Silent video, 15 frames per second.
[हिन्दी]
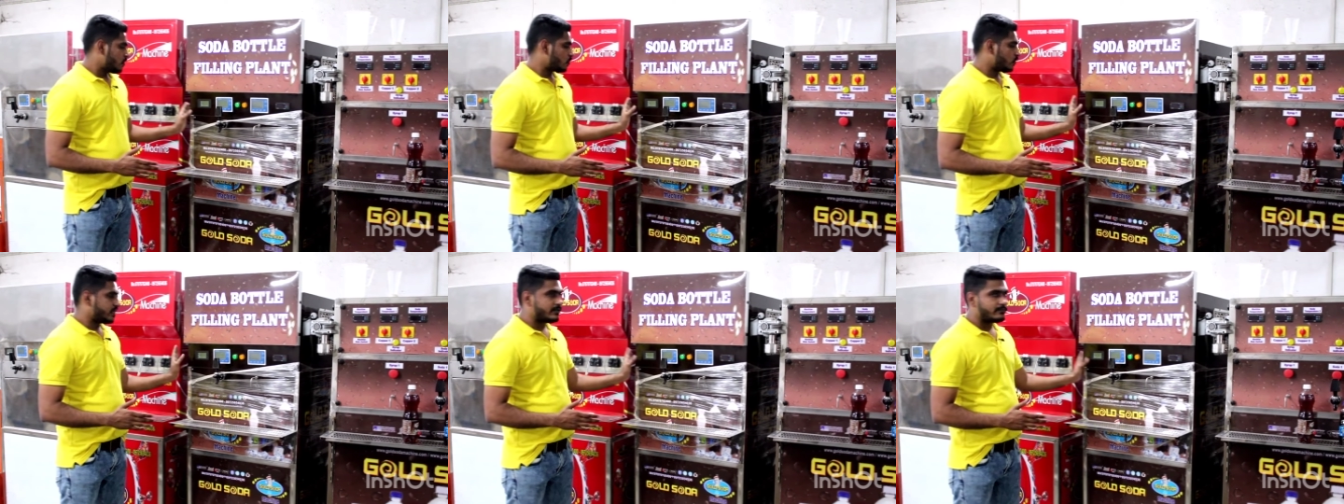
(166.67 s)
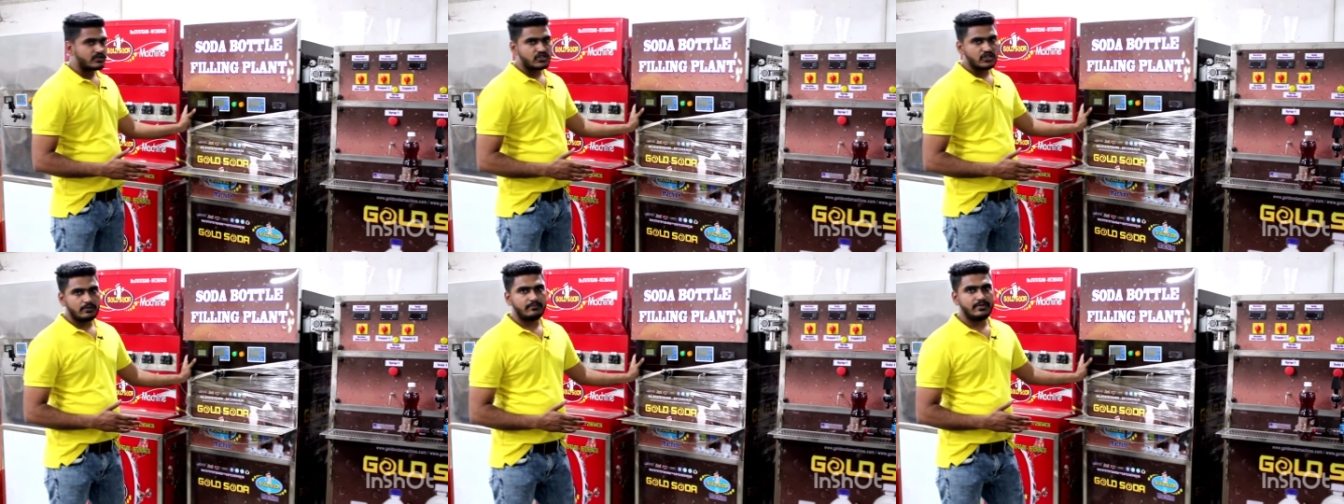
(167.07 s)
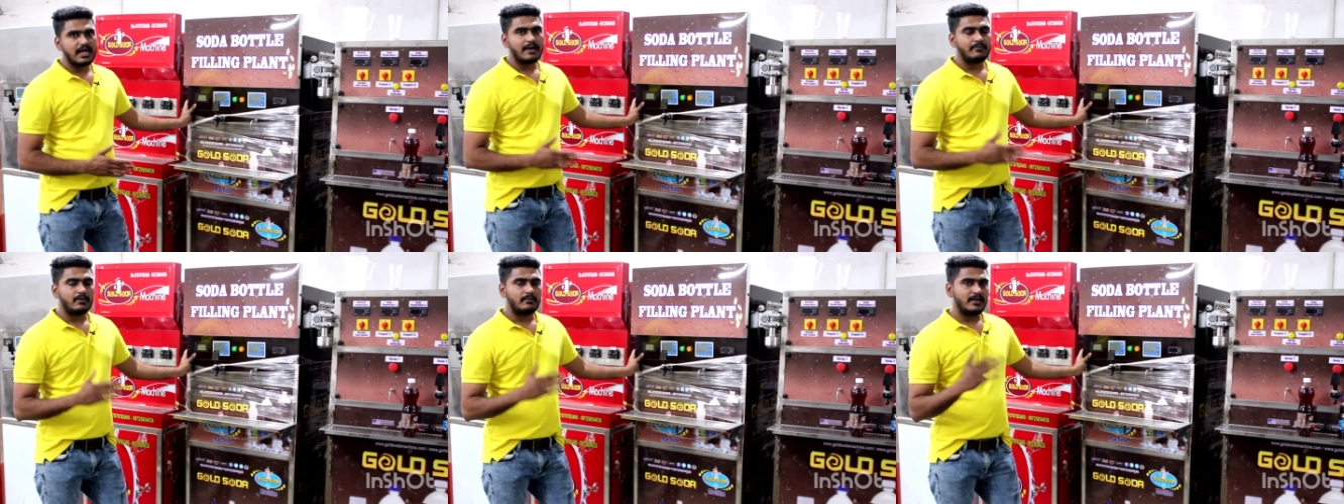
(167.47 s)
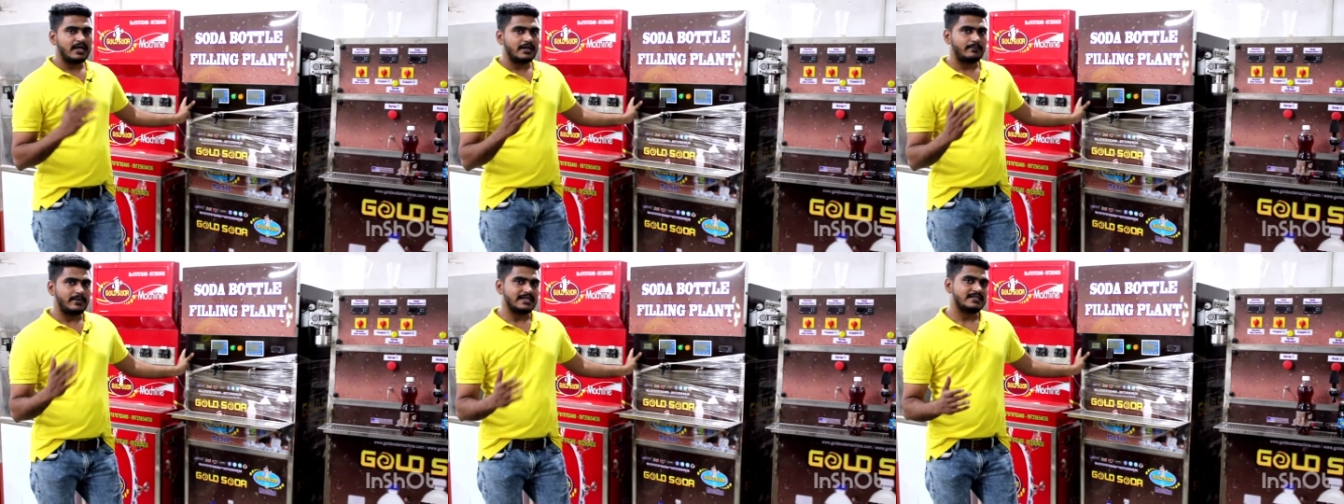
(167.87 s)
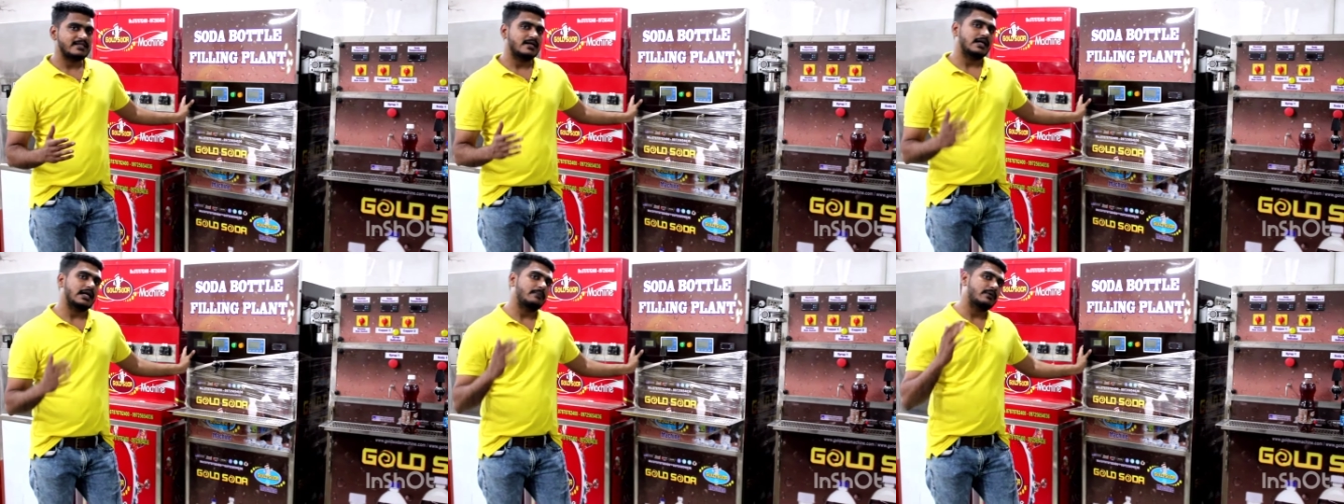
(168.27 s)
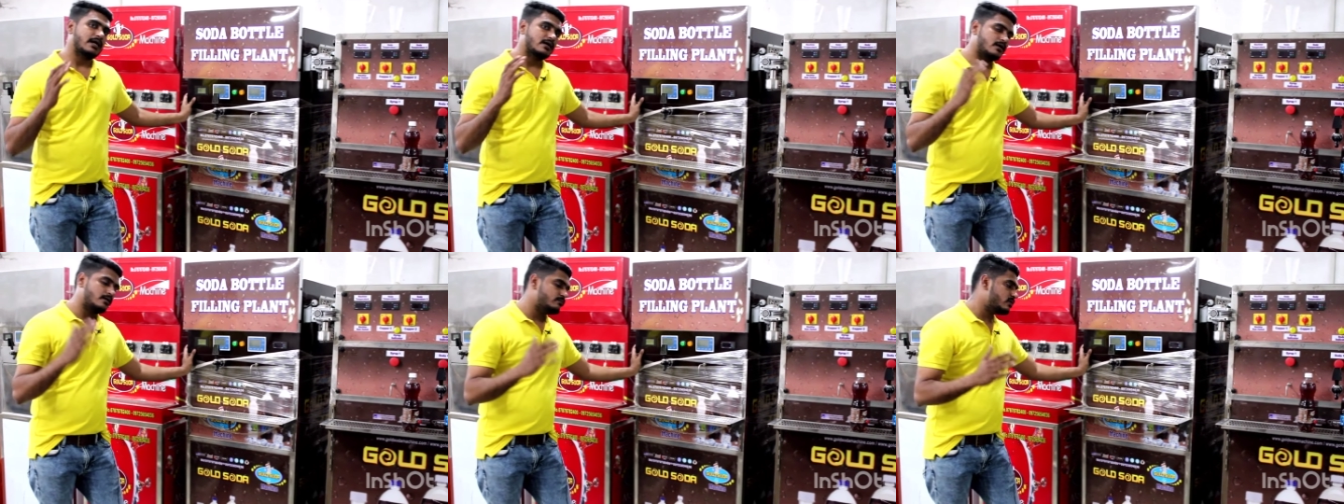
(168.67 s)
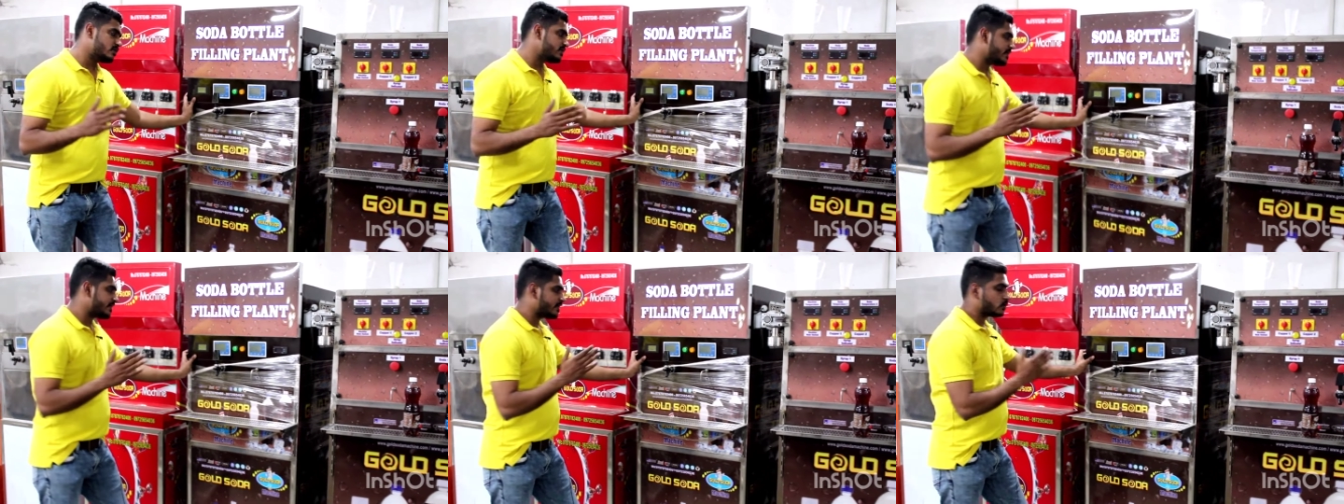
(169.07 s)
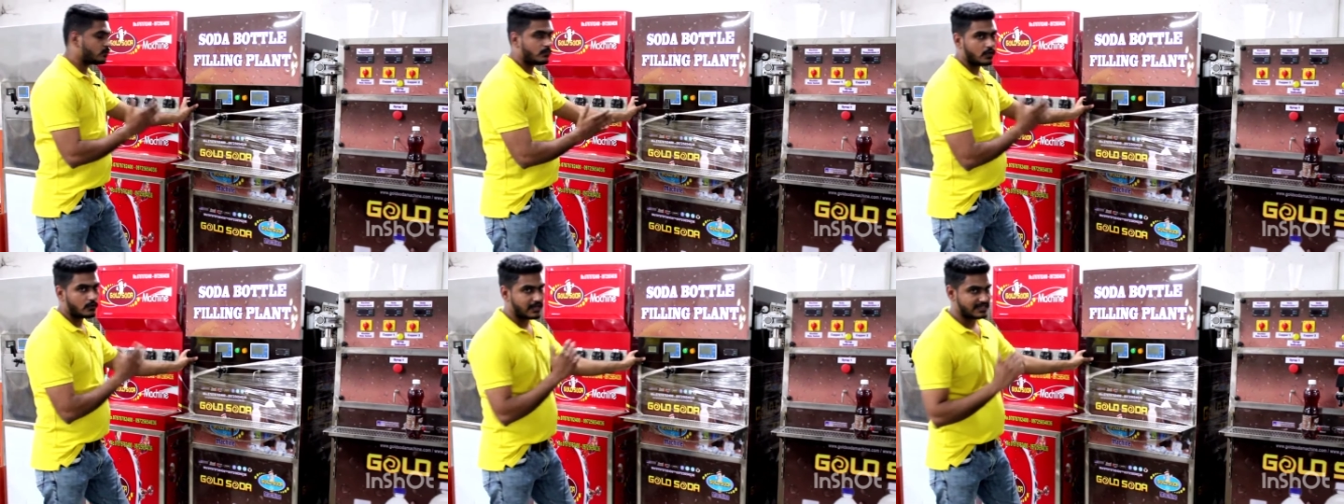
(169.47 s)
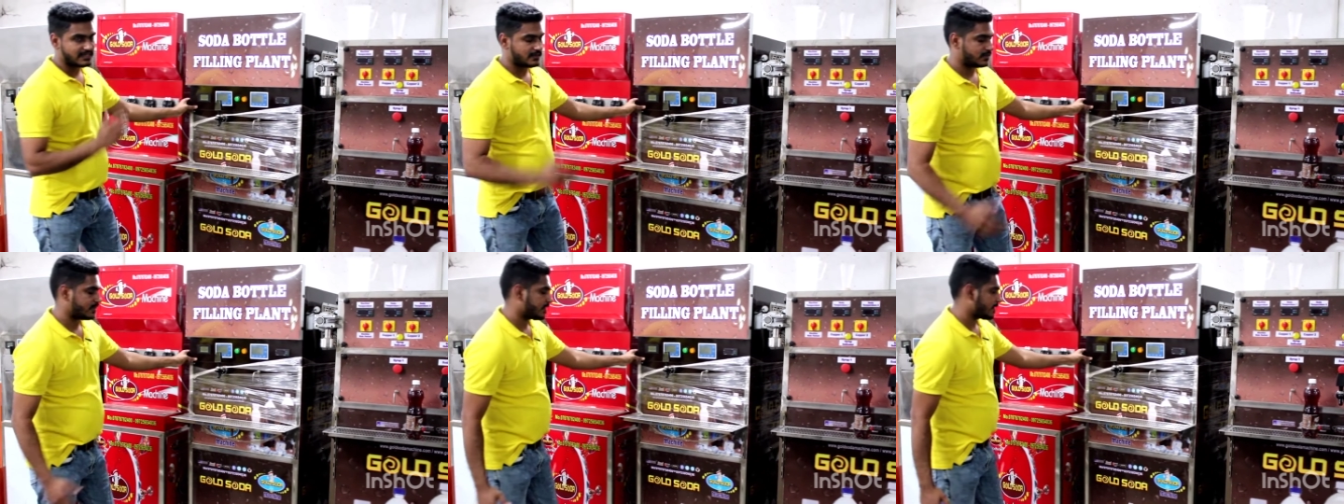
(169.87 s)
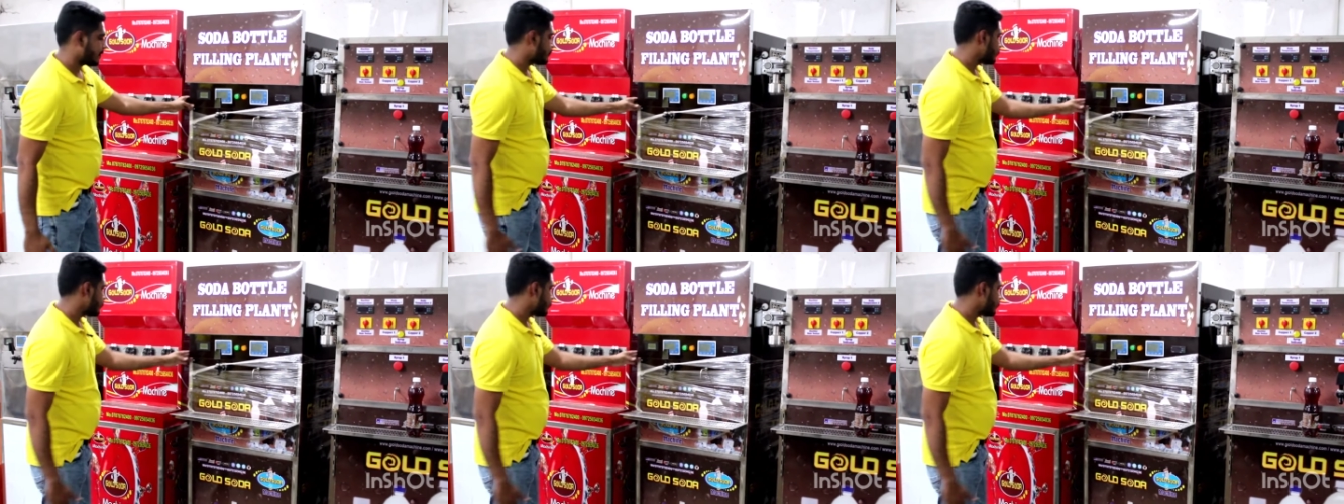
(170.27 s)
तो ये मशीन भी आप हमारे पास से अगर आपका कम बजट है तो मंगवा सकते हैं